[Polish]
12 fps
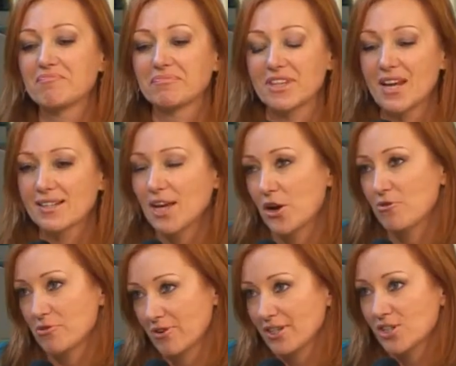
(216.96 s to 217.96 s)
jak
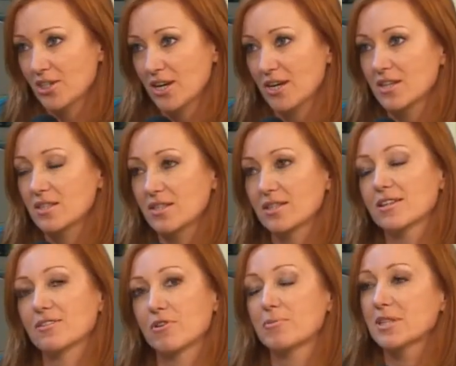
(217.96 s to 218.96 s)
zachowywać się i
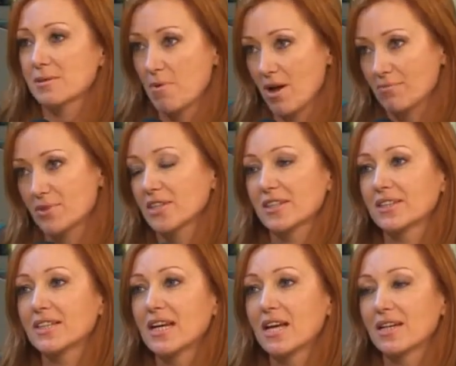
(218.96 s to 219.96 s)
wobec
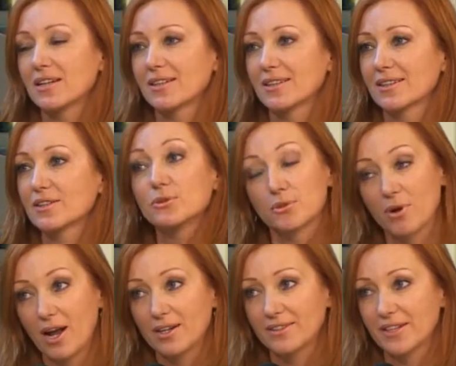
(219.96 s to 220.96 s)
mamy
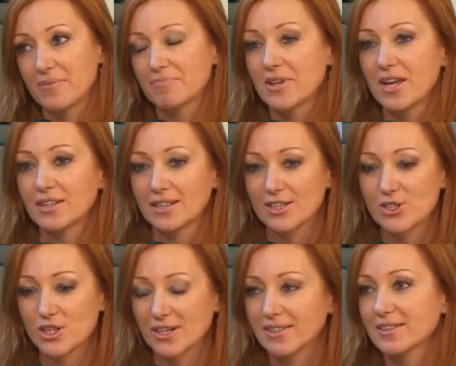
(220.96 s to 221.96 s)
kulturalnie.
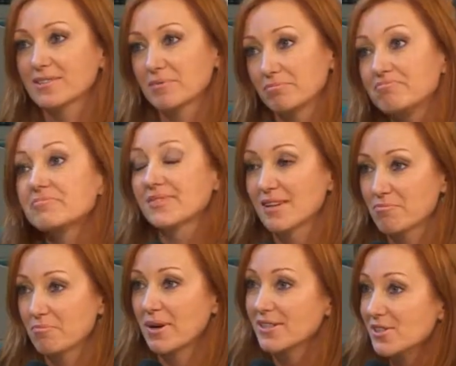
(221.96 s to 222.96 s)
Także
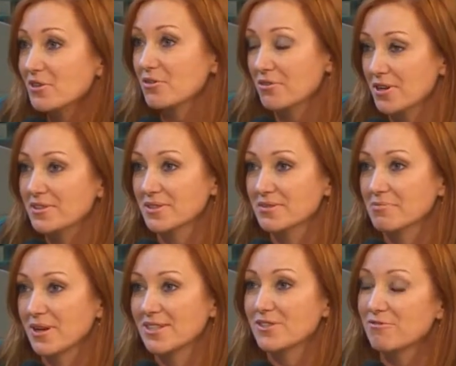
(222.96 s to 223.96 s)
bardzo,
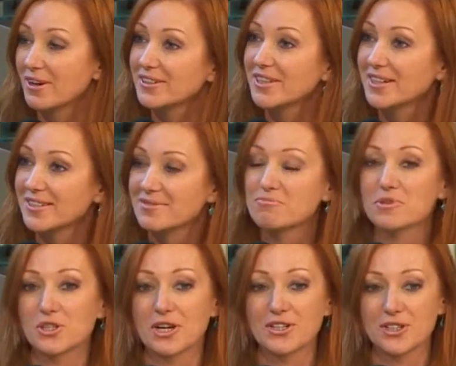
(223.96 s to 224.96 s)
bardzo fajne i
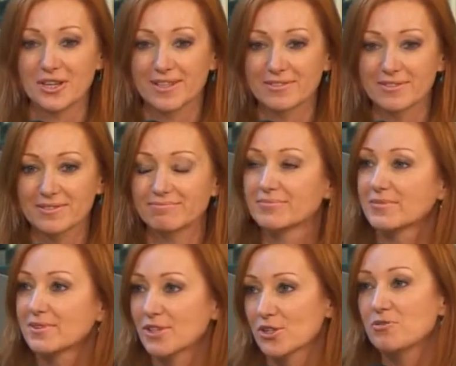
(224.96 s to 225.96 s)
myślę, że
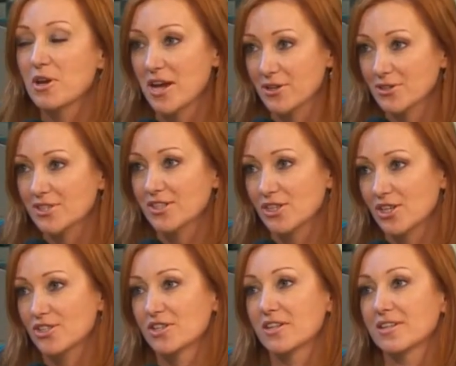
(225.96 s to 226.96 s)
mm, rozwijające
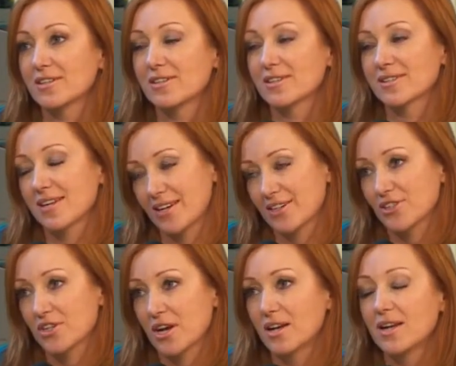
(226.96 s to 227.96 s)
dzieci
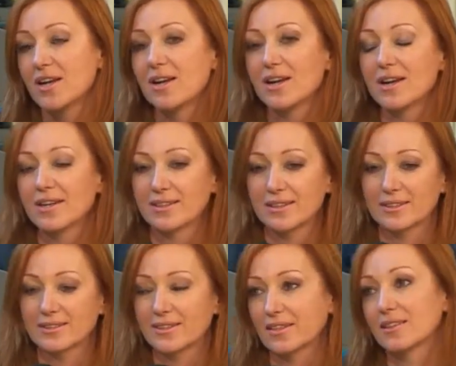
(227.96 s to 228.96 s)
zajęcia.
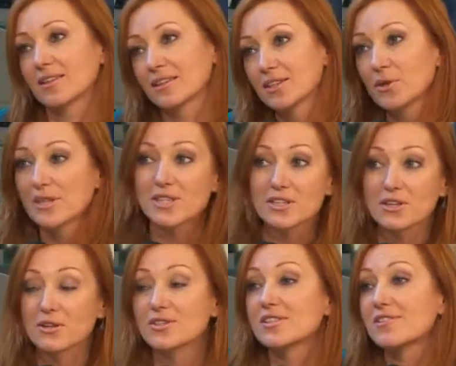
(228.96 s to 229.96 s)
E, takie
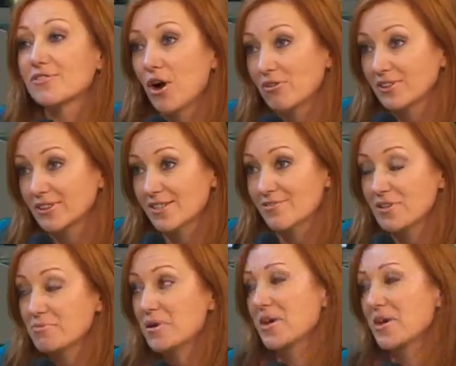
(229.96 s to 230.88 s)
edukacyjno-rozrywkowe, nazwijmy